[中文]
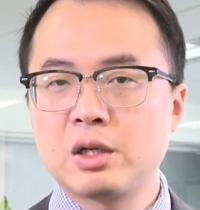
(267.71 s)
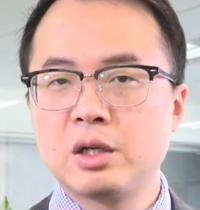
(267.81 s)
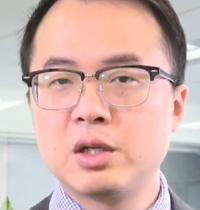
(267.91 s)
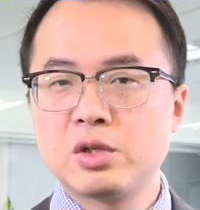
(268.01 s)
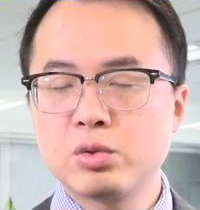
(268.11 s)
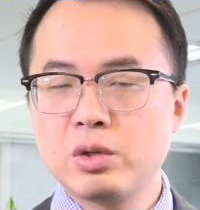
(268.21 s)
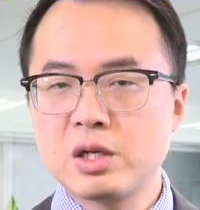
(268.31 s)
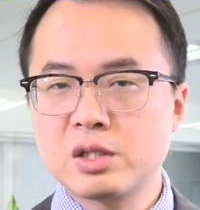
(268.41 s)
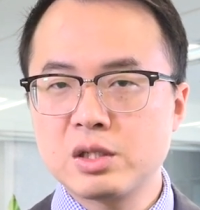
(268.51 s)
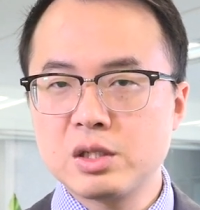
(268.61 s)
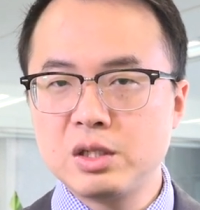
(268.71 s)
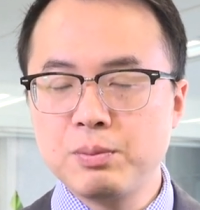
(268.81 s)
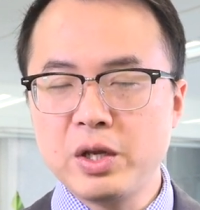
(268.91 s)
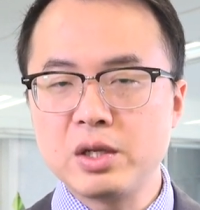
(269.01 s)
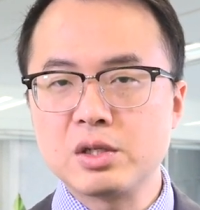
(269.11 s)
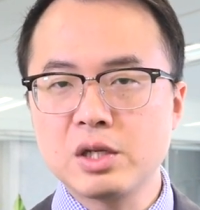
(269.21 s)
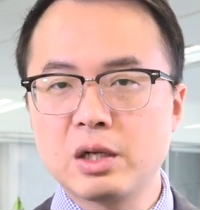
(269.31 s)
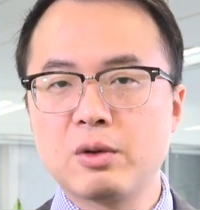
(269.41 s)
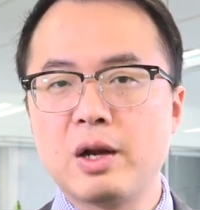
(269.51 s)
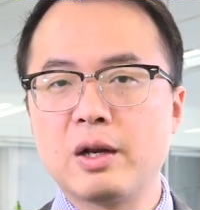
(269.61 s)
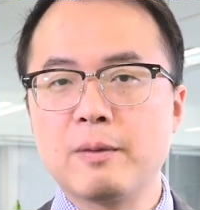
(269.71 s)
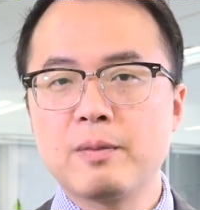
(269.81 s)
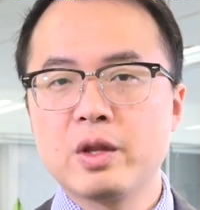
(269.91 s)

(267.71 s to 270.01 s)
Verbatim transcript: 可能数量是一倍以上的话呢，